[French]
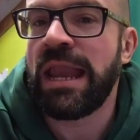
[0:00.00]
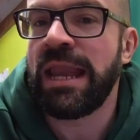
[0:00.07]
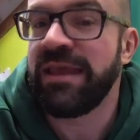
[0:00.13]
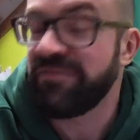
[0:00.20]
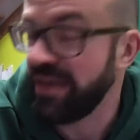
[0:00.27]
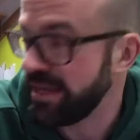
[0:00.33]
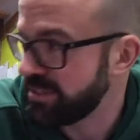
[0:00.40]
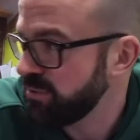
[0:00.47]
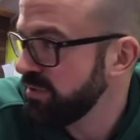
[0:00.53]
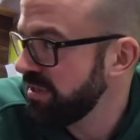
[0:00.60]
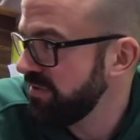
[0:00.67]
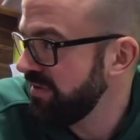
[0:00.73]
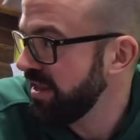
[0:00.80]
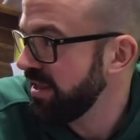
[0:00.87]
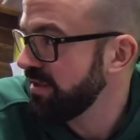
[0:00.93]
l'infraction
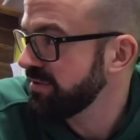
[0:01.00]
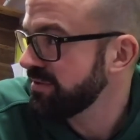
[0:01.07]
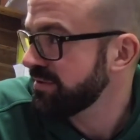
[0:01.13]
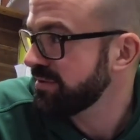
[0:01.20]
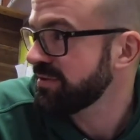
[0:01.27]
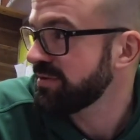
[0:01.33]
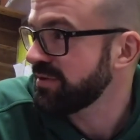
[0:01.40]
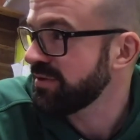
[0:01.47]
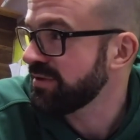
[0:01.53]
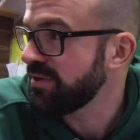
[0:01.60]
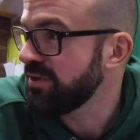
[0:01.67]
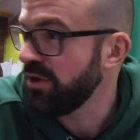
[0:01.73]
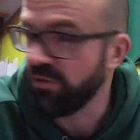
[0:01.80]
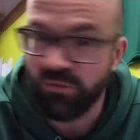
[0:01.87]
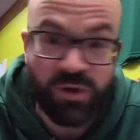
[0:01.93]
équivalente.
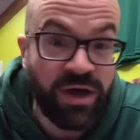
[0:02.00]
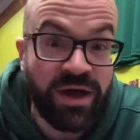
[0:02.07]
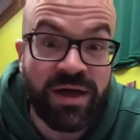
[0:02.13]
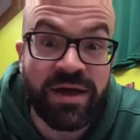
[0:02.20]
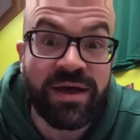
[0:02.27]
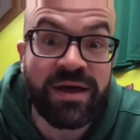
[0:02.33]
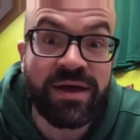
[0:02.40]
Au revoir.